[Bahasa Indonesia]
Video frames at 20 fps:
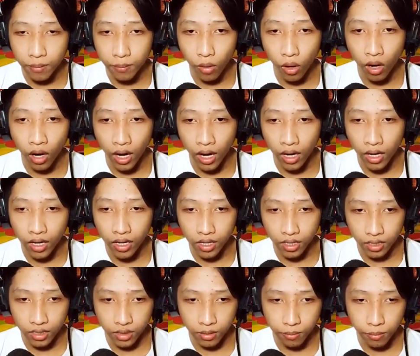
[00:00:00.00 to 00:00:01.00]

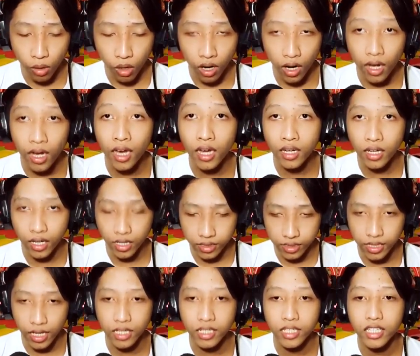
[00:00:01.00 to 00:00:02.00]
bongkahan bongkahan es
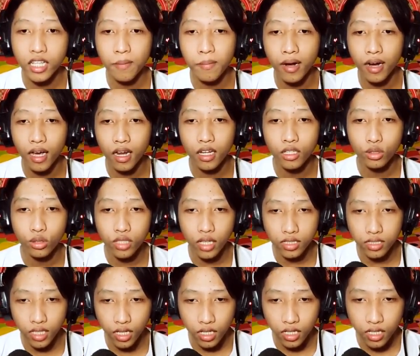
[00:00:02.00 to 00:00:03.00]
dan kita bakal lanjut
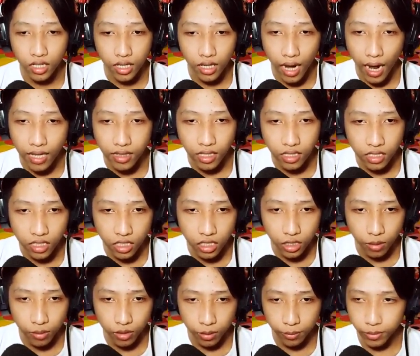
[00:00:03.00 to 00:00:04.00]
aja ke atas ini
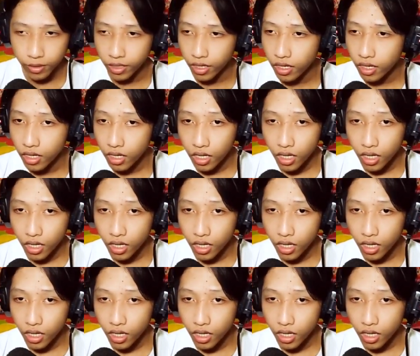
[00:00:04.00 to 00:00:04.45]
teman-teman ya.